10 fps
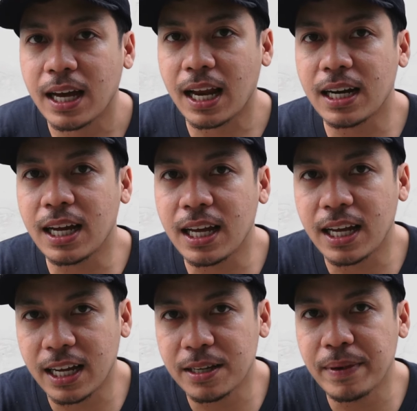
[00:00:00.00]
Karena
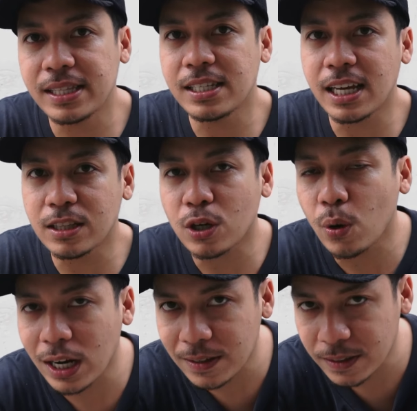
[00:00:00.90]
uh, dimensinya itu keluar